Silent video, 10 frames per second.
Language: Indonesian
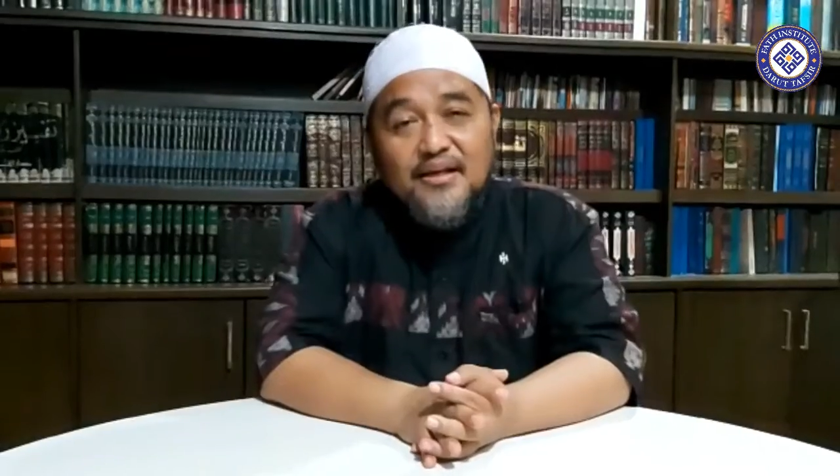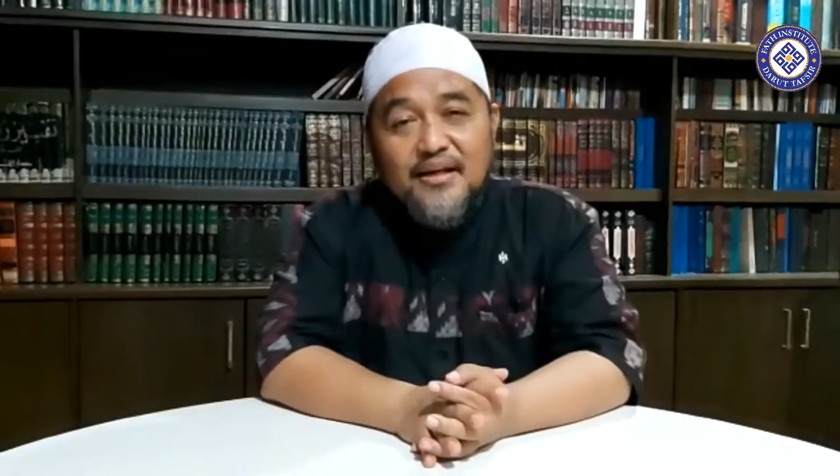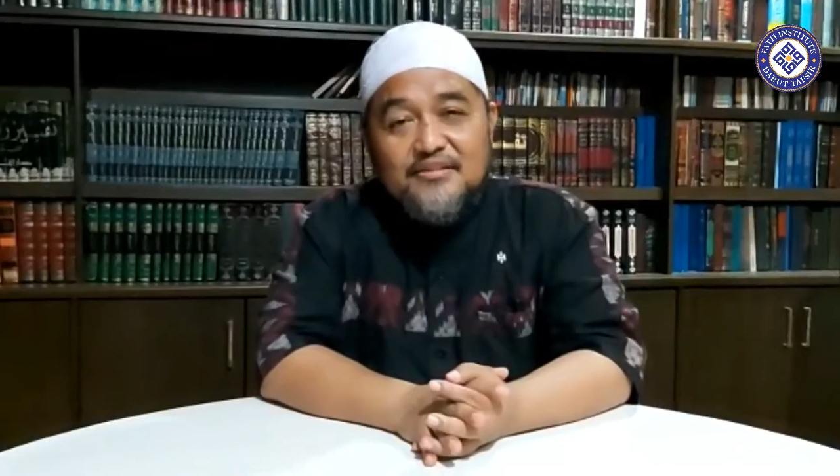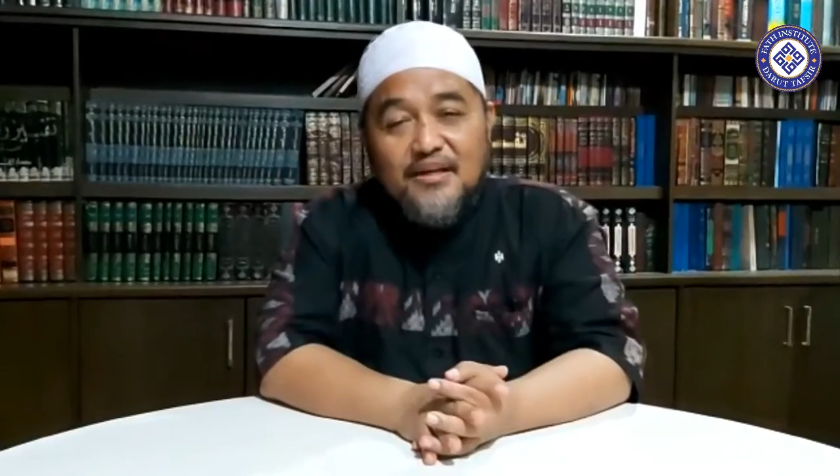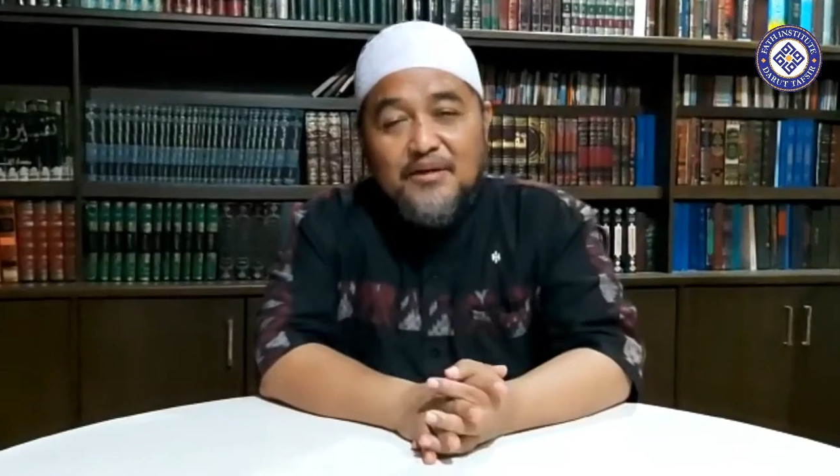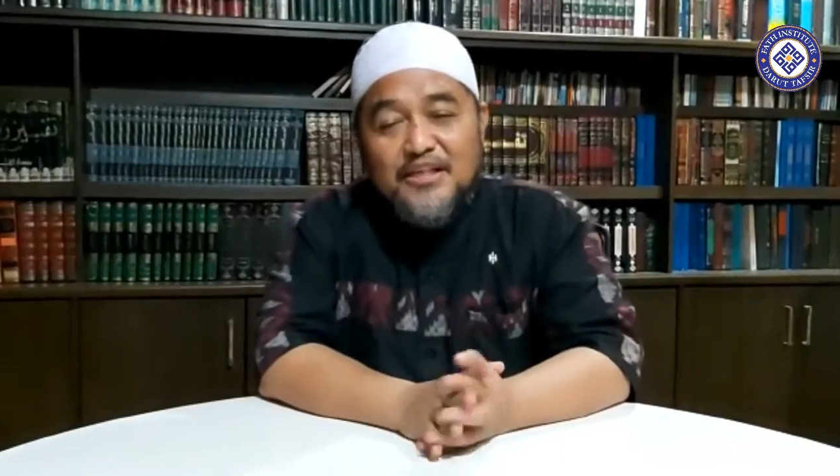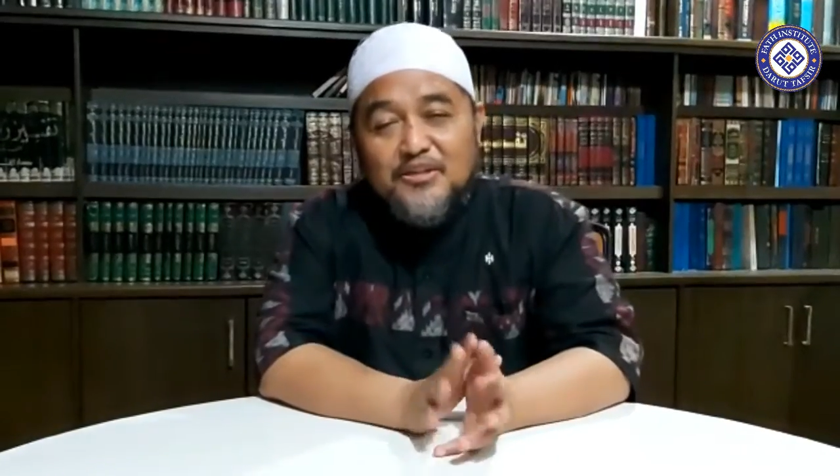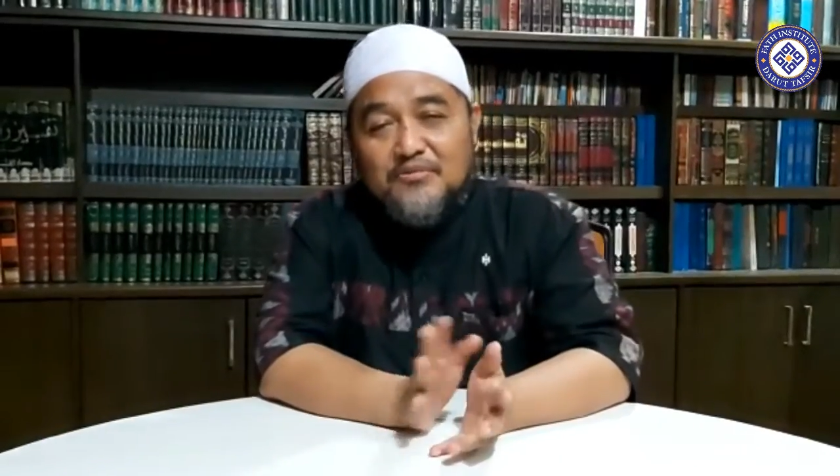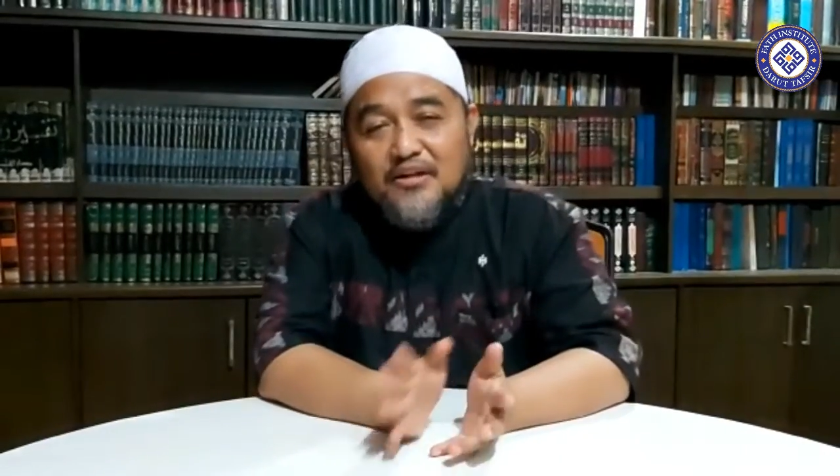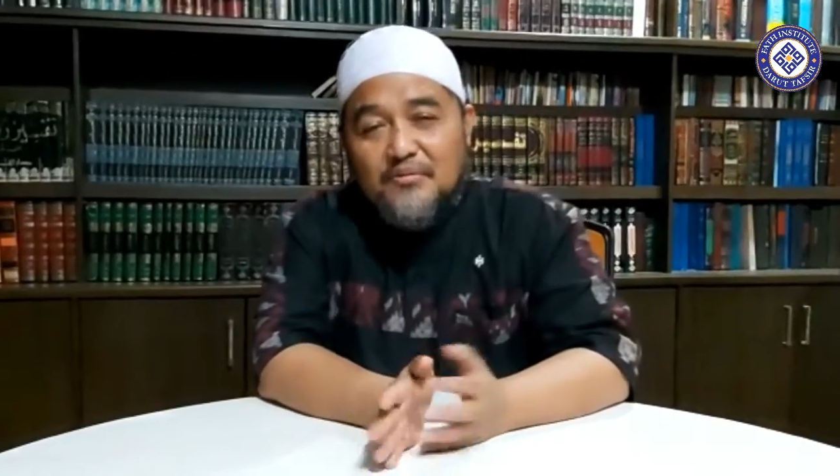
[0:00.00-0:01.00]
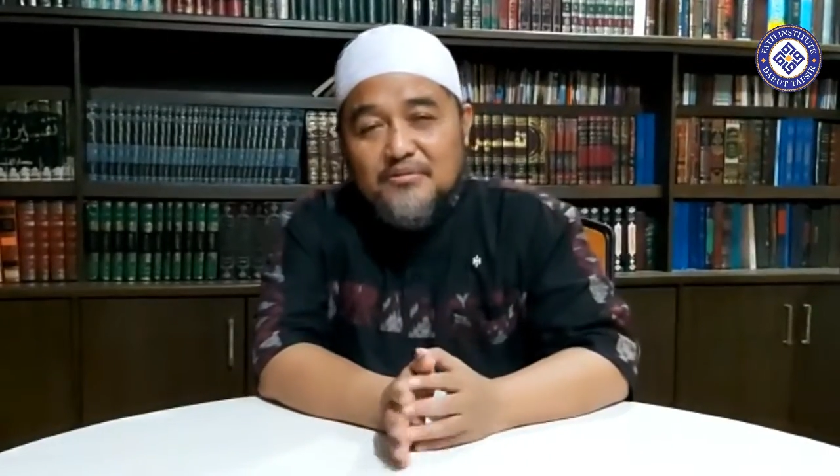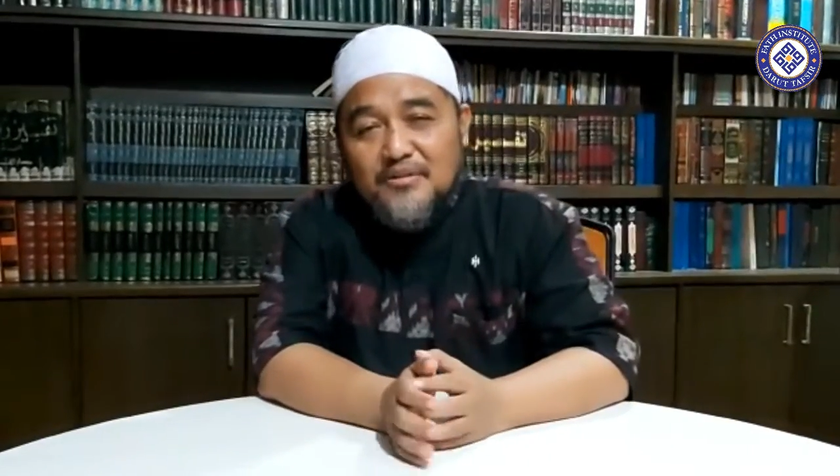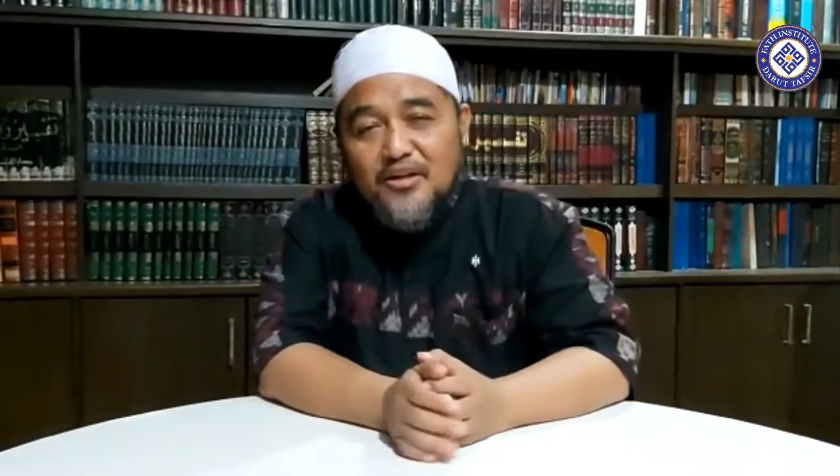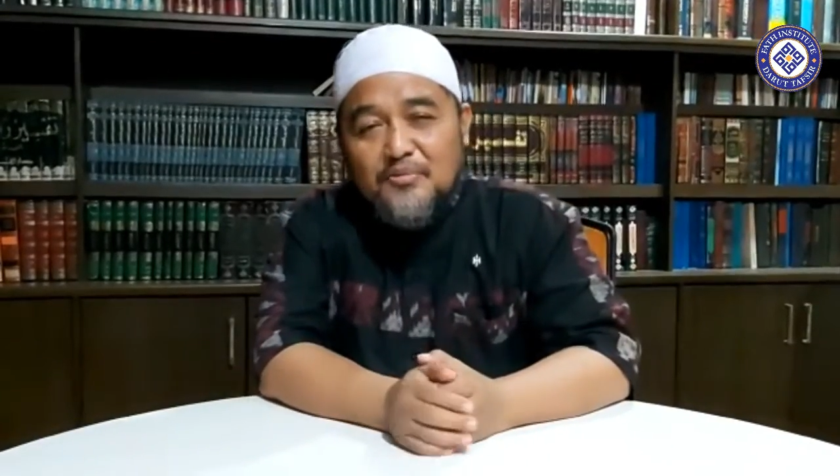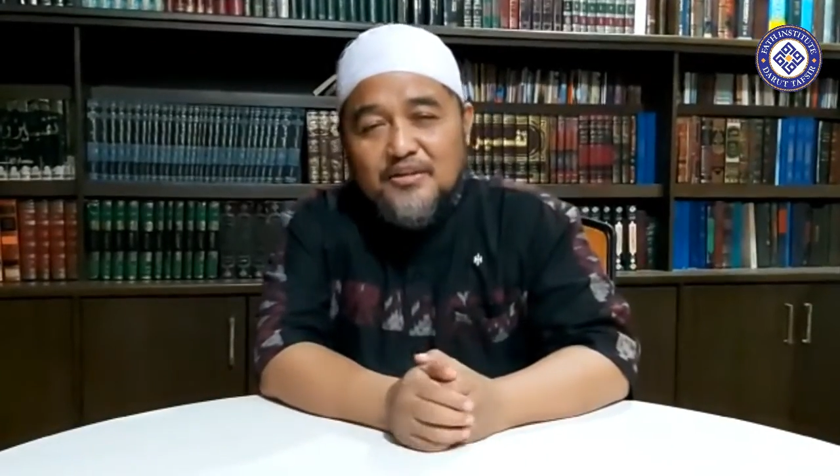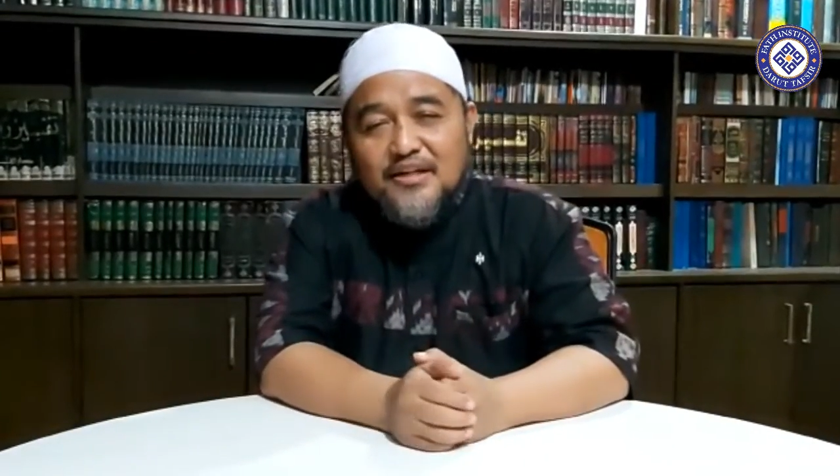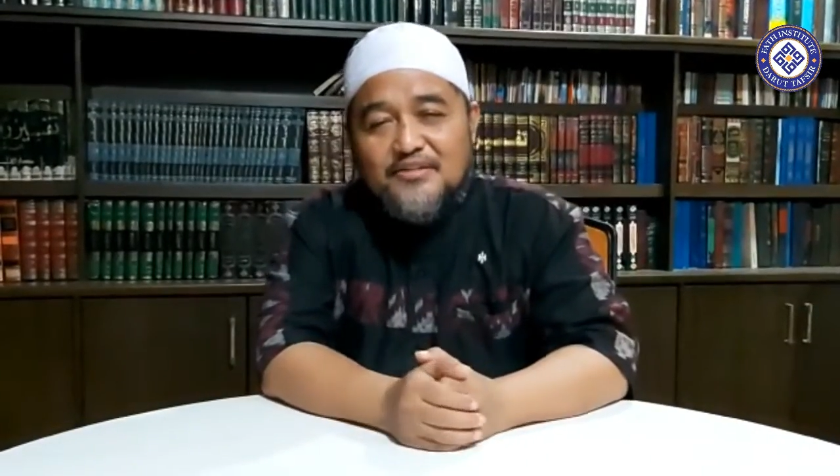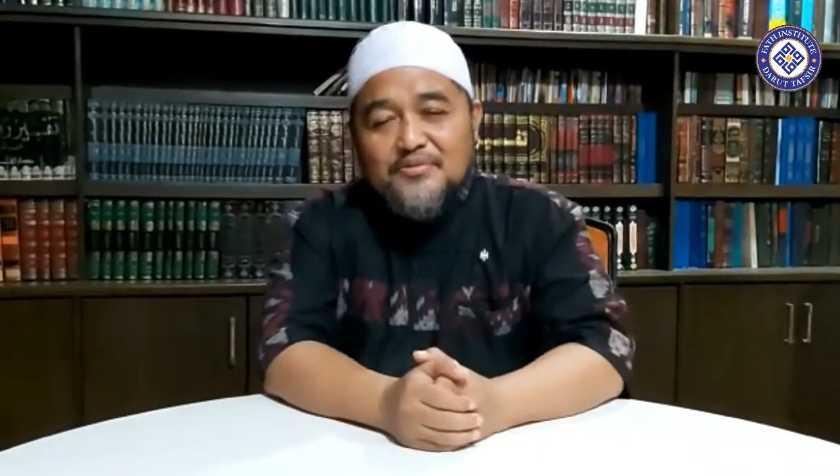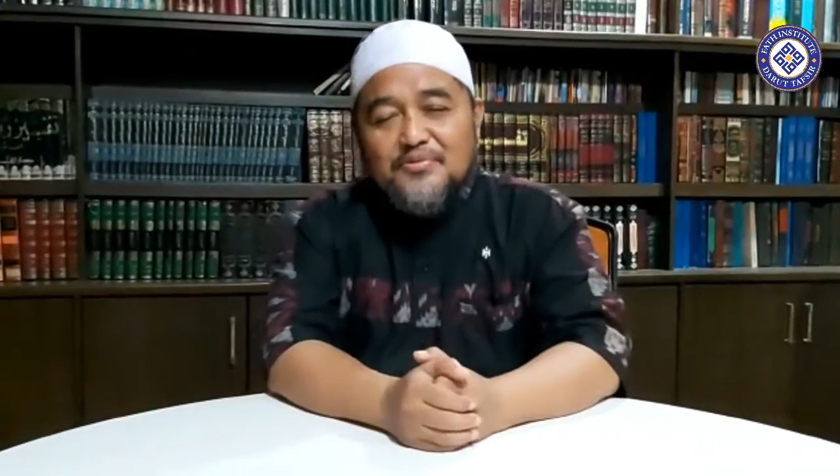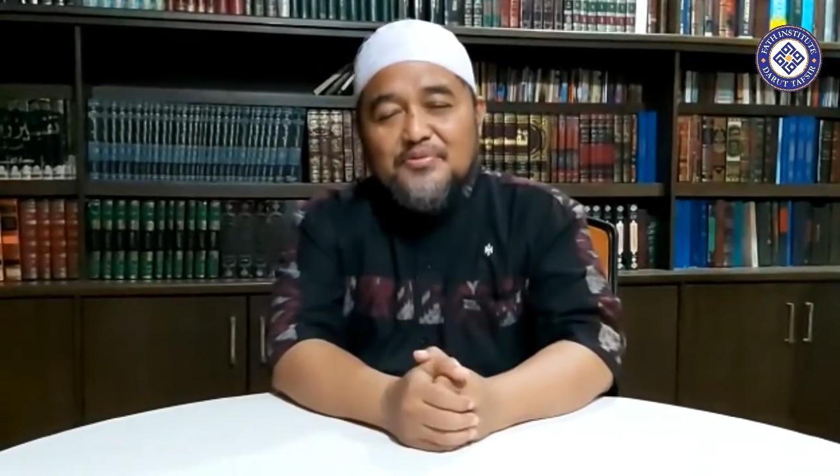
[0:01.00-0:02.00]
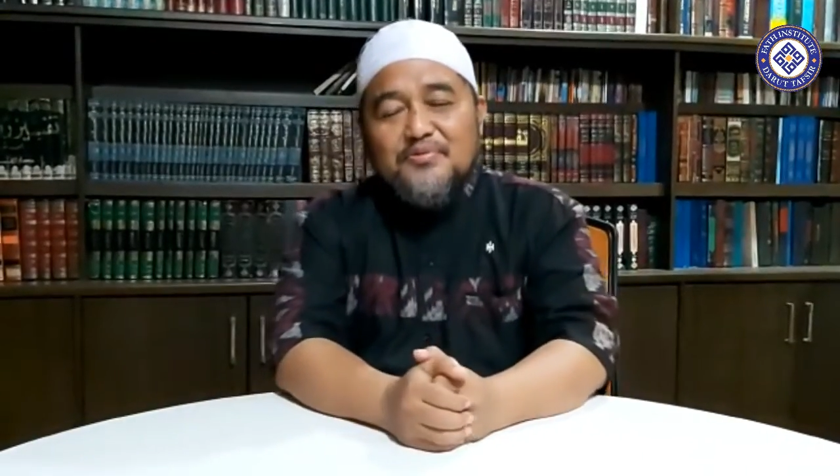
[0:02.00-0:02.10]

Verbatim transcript: Assalamualaikum warahmatullahi wabarakatuh.